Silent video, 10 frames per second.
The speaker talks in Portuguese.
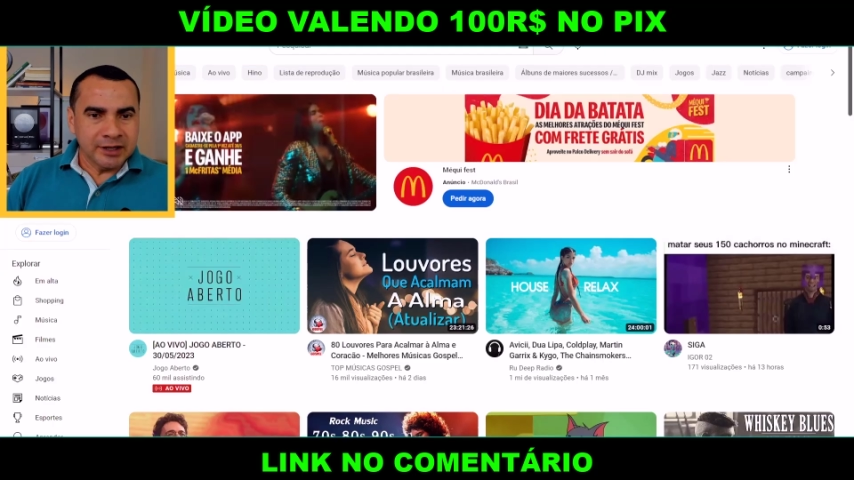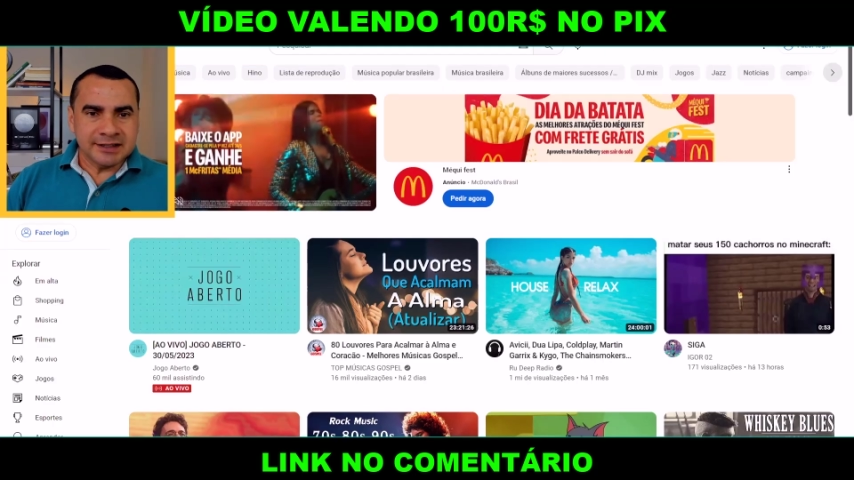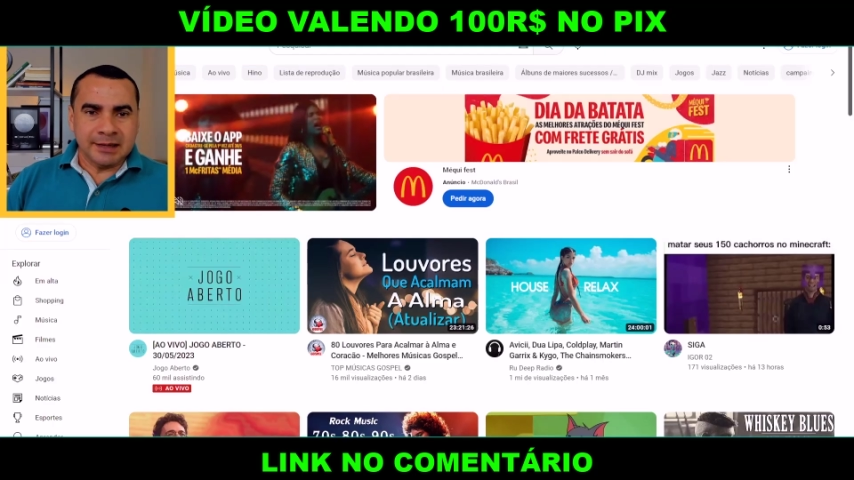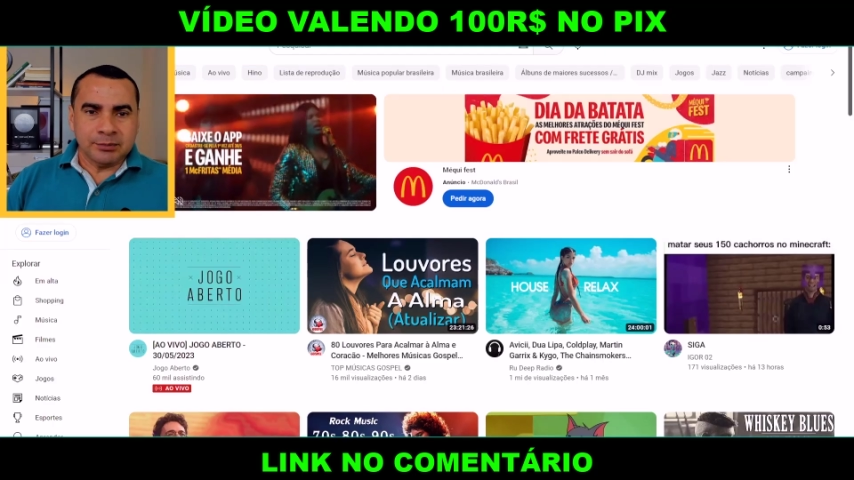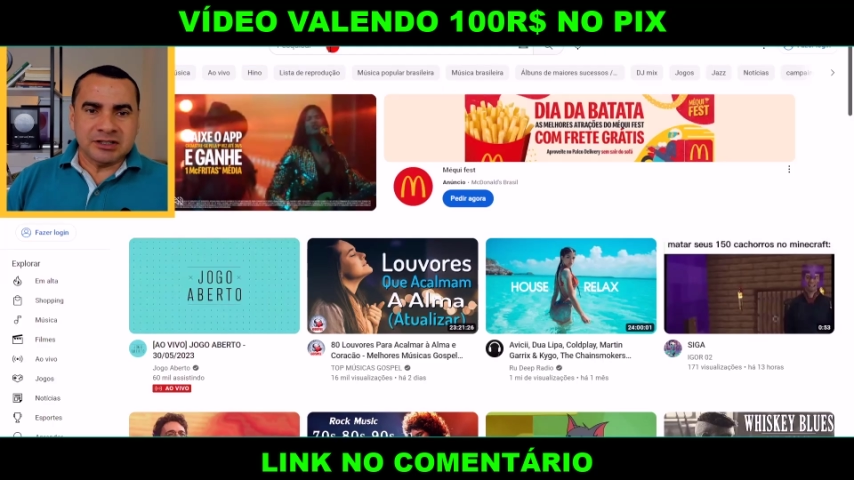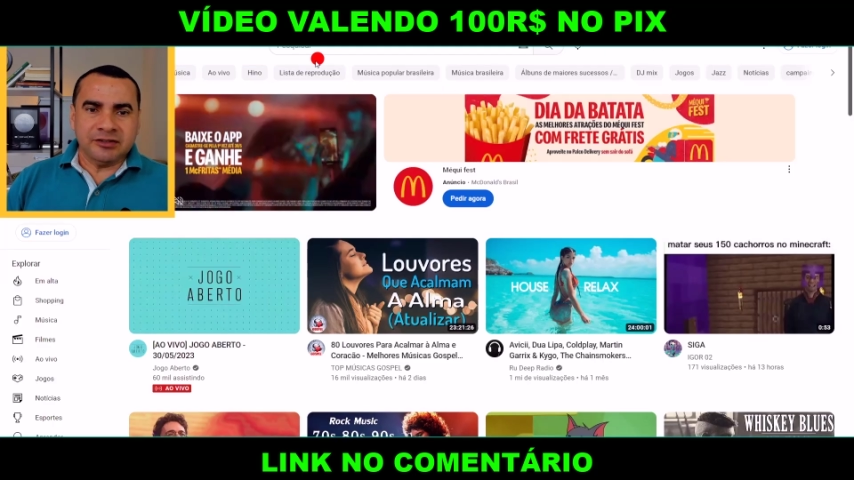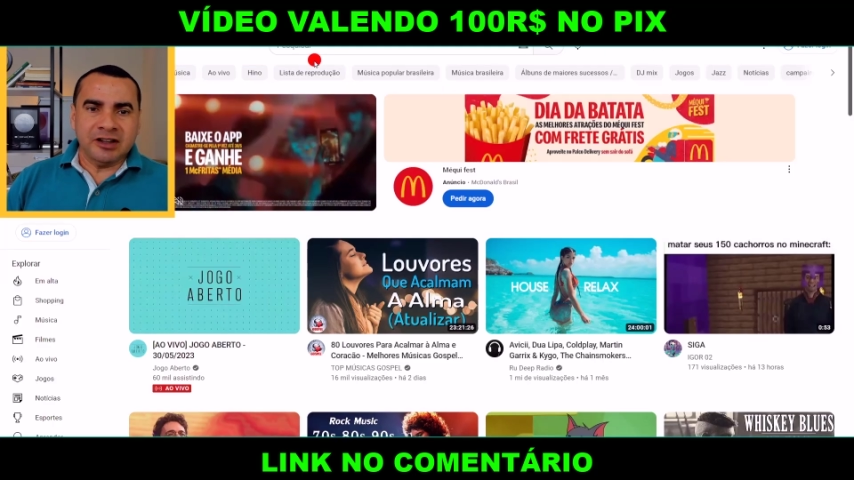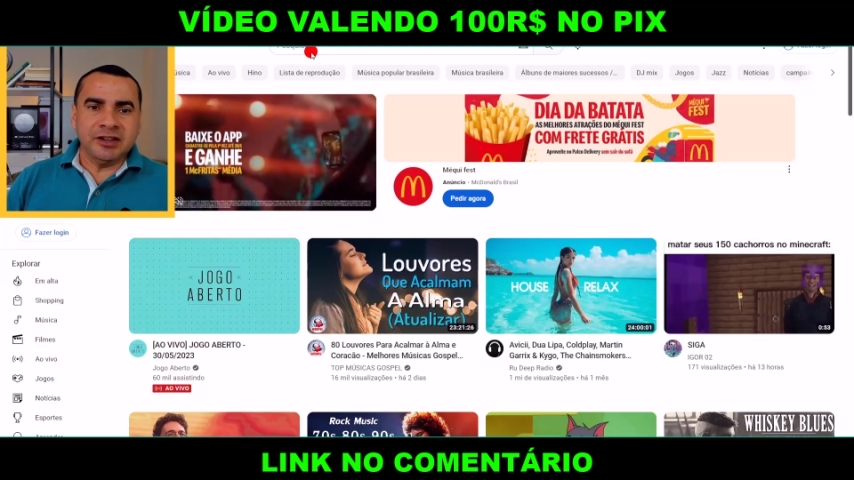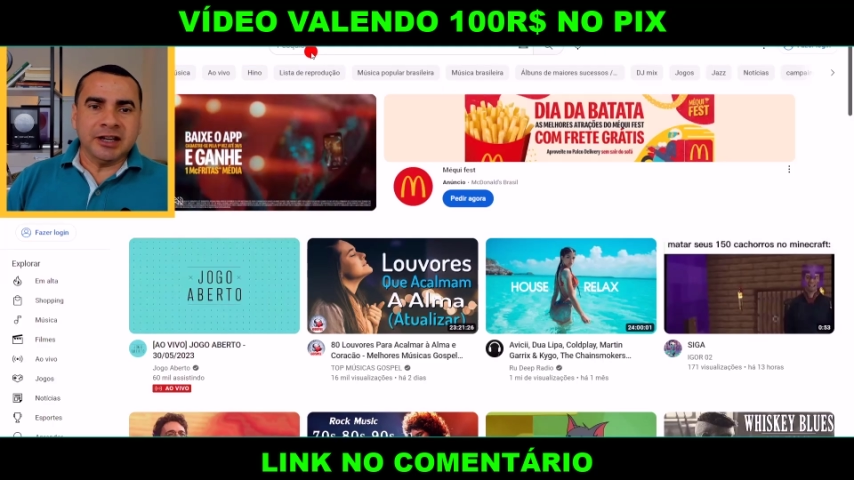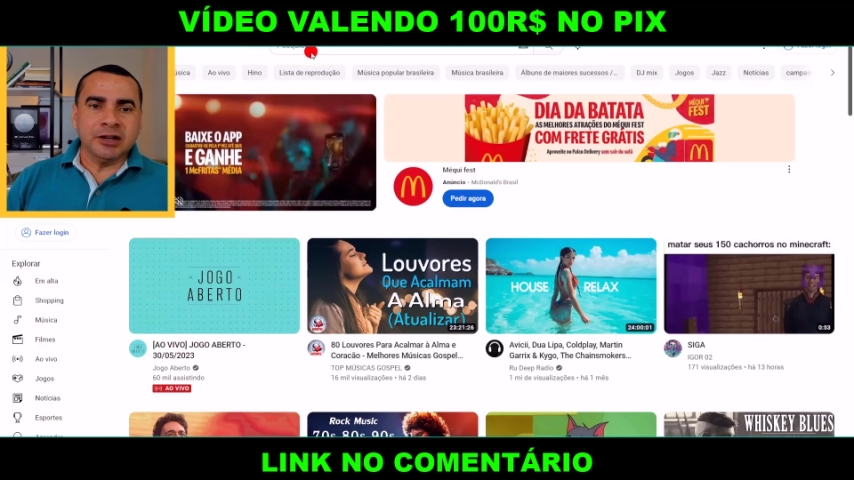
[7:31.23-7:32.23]
exemplo, você vai
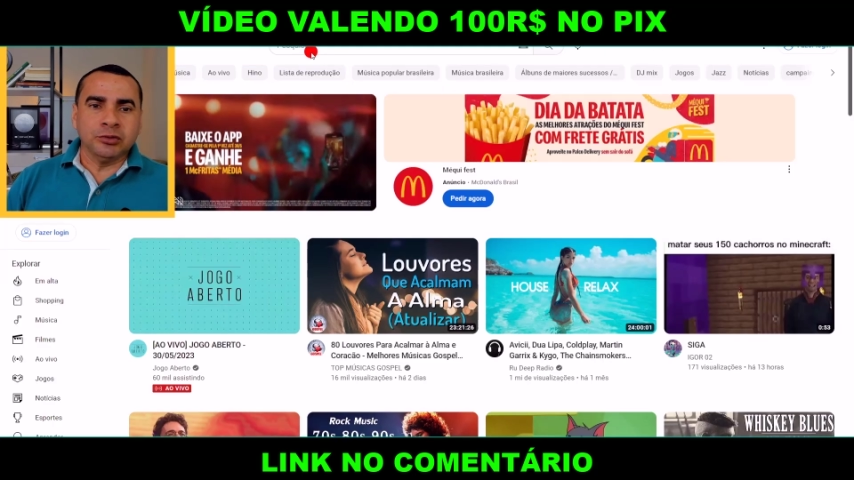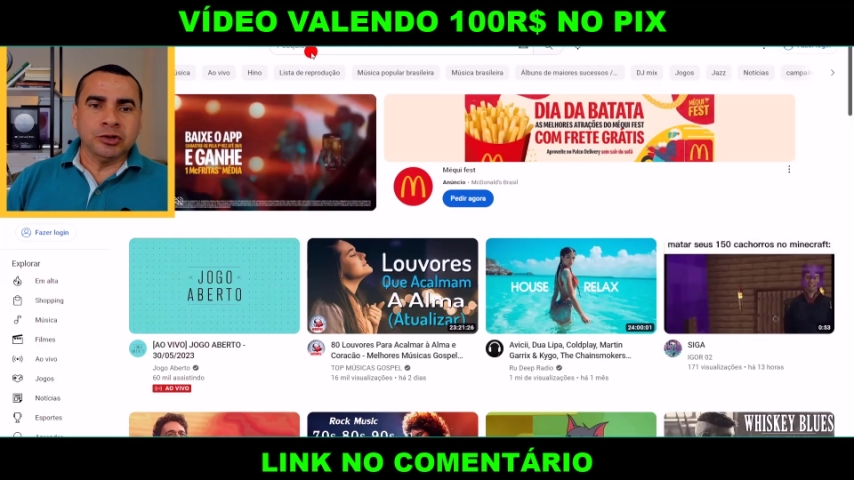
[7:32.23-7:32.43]
vir aqui no